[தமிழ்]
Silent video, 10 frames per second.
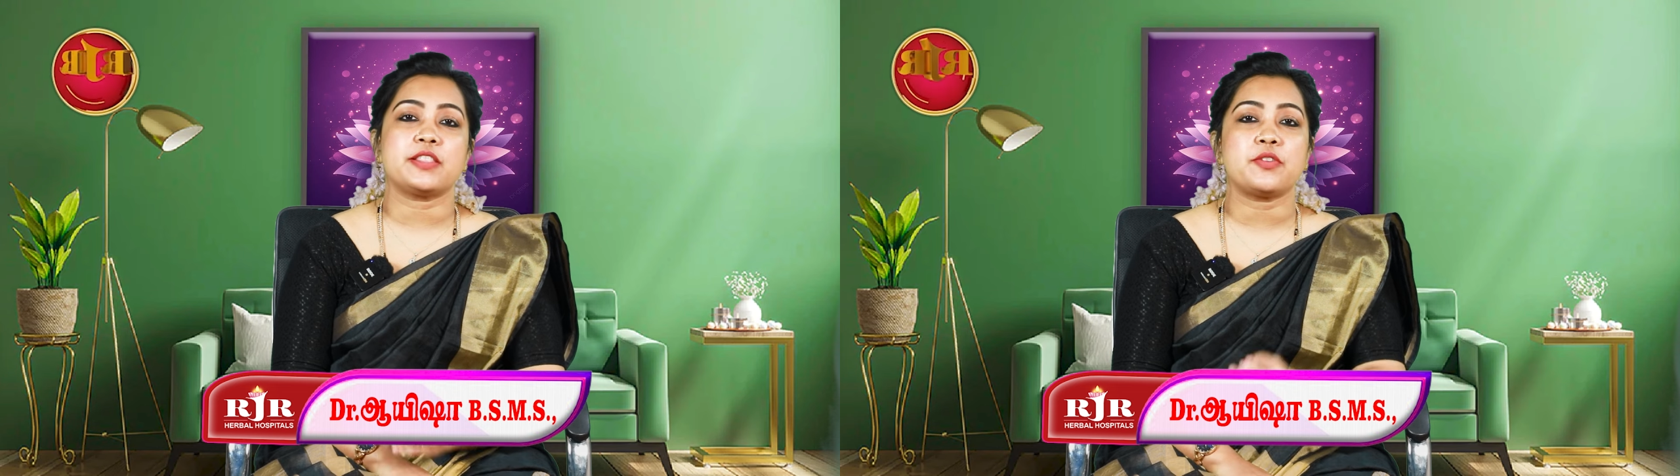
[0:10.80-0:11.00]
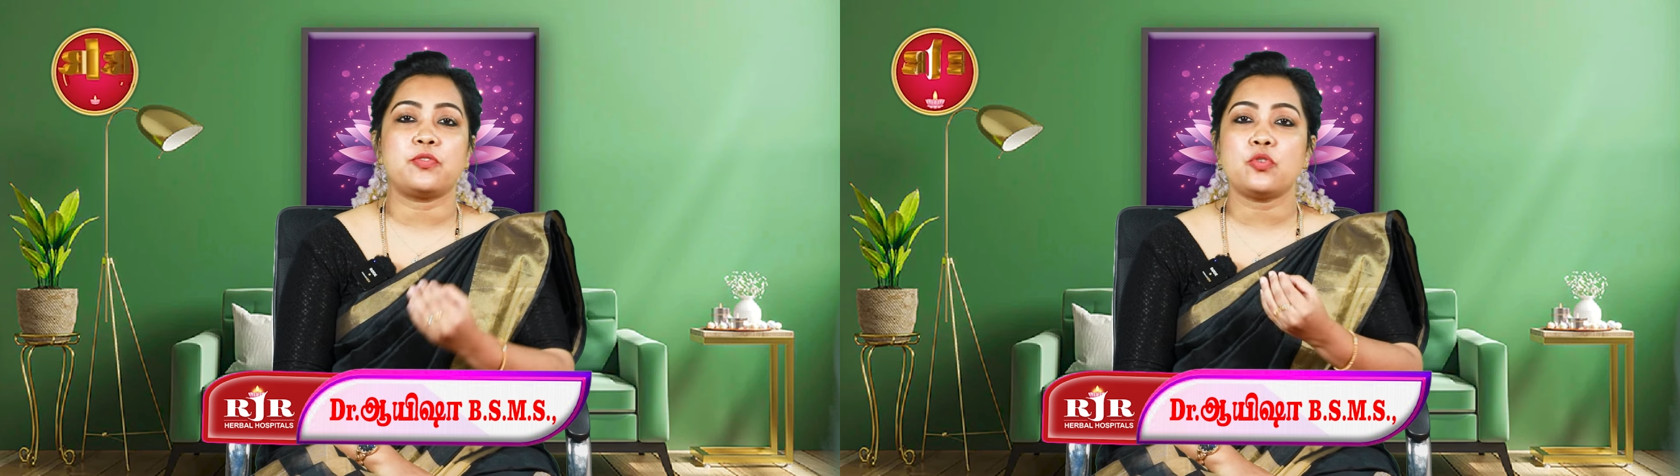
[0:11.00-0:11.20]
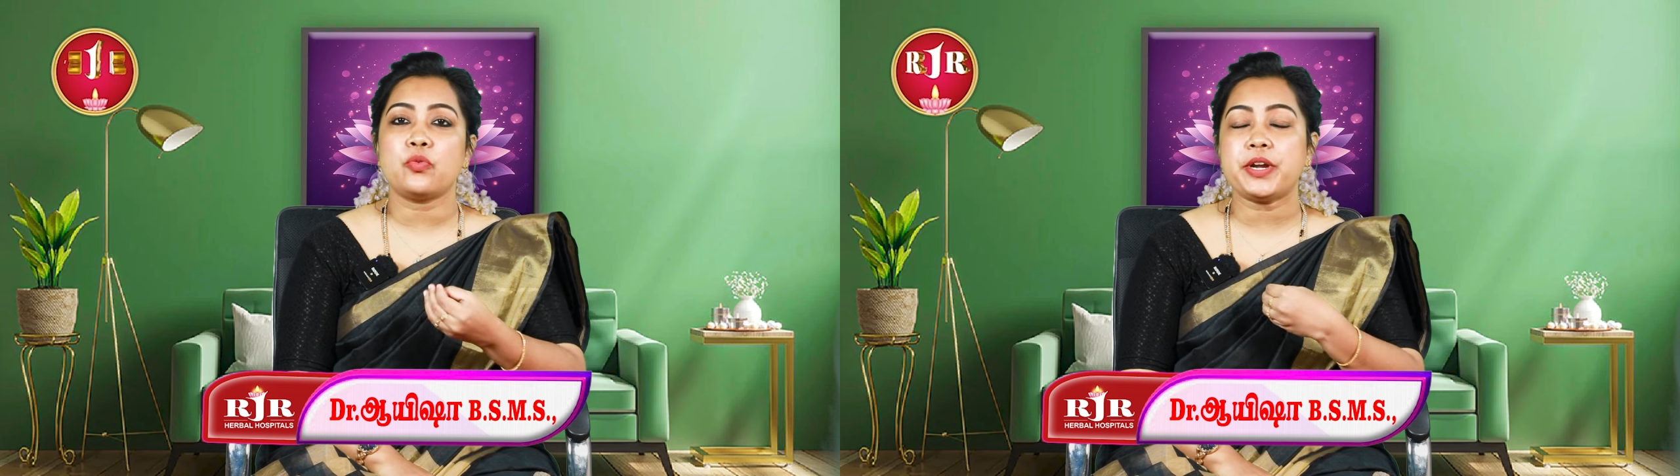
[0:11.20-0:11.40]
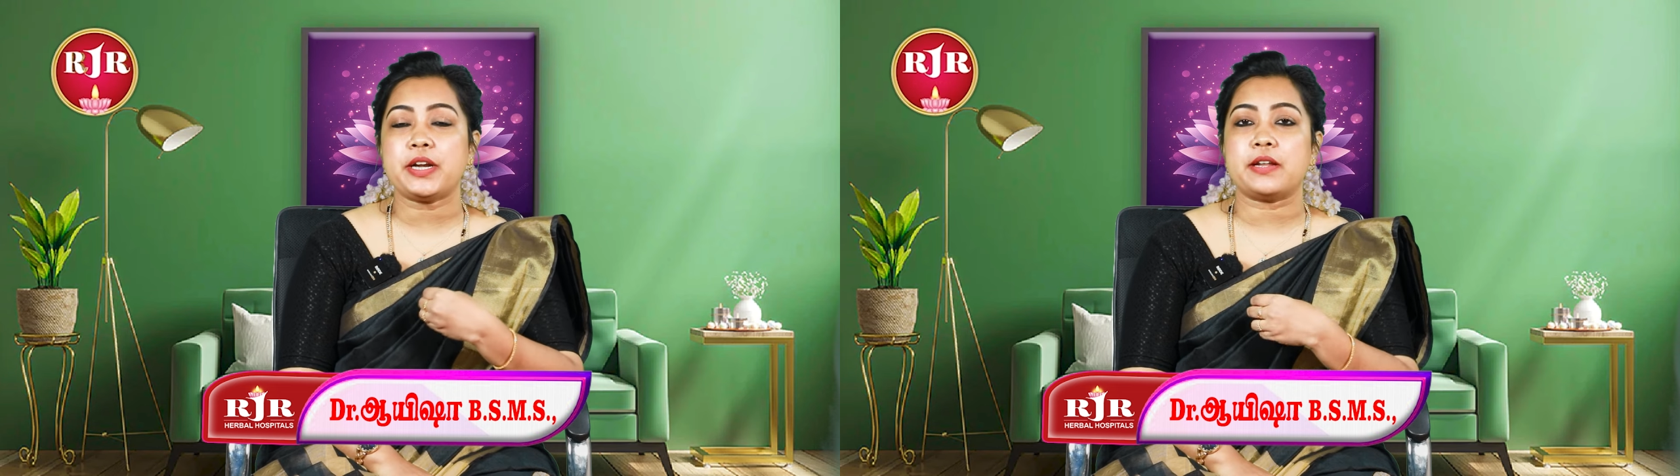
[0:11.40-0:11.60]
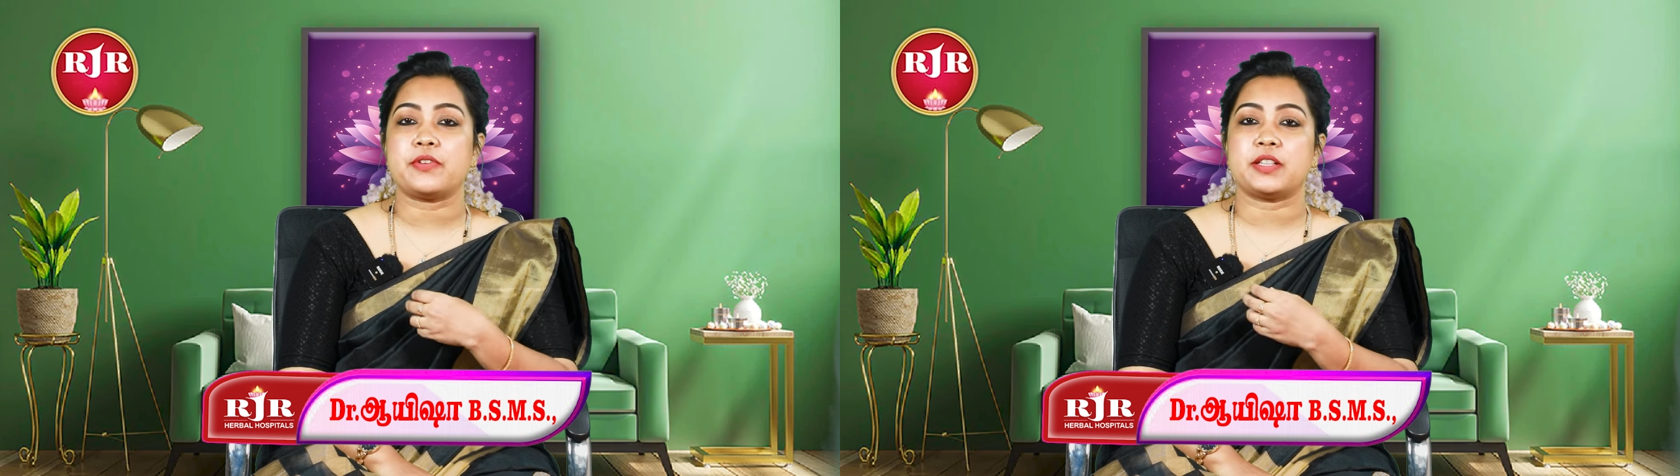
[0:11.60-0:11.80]
அந்த
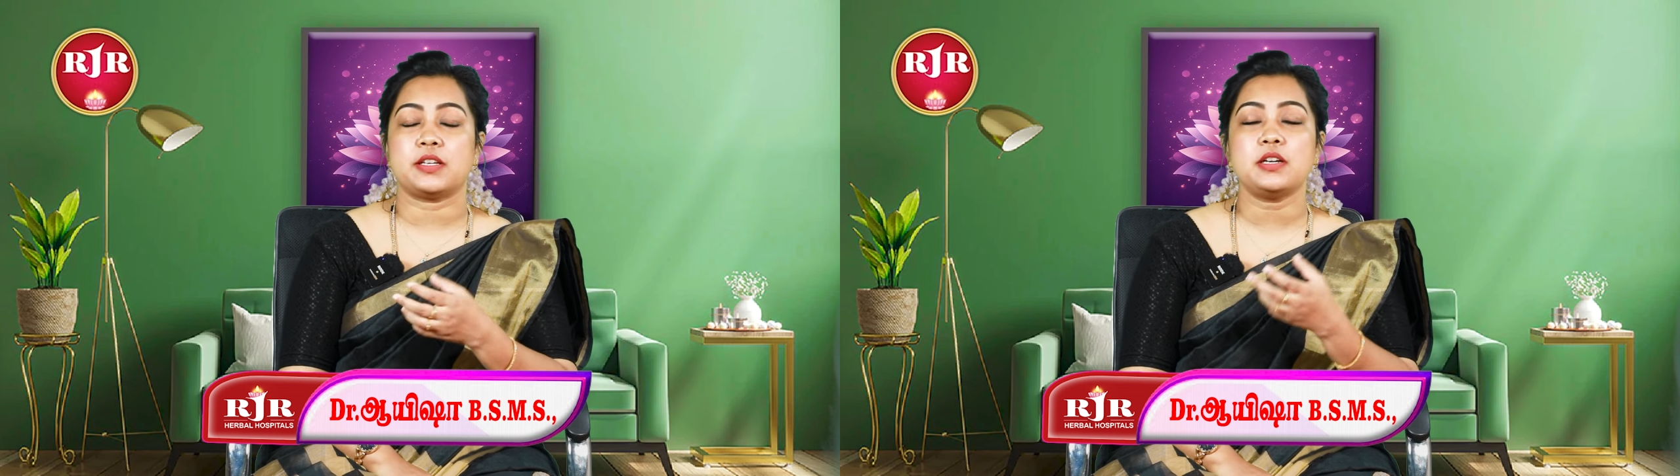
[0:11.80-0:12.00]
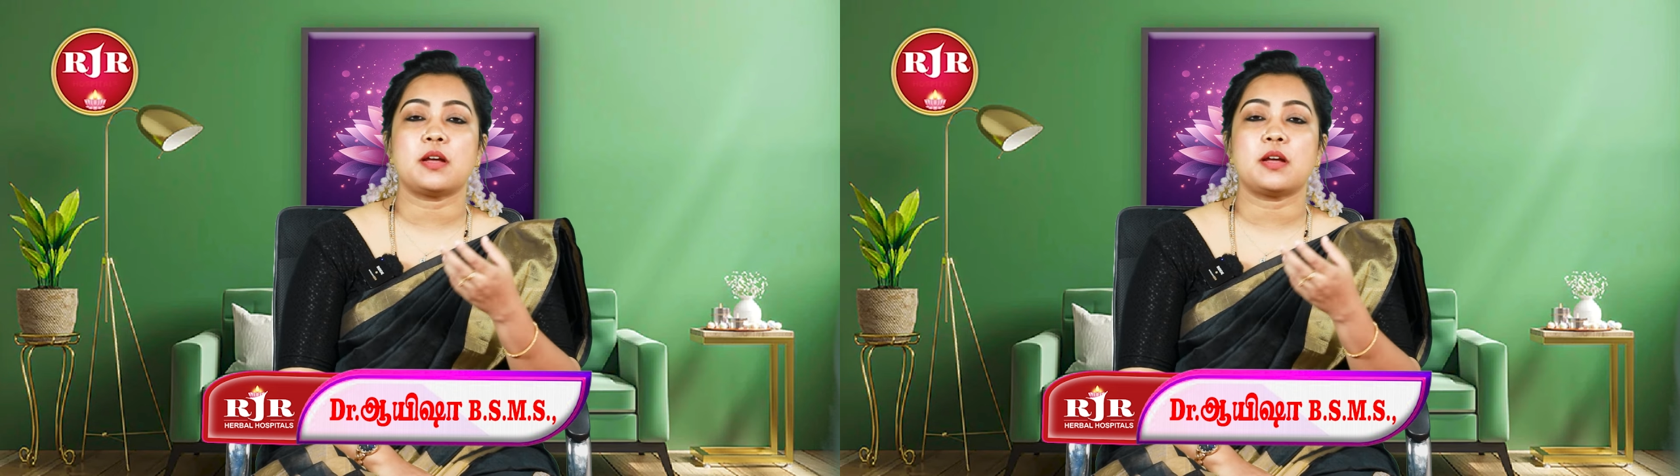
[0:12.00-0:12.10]
ஃப்ளூவிட் வந்து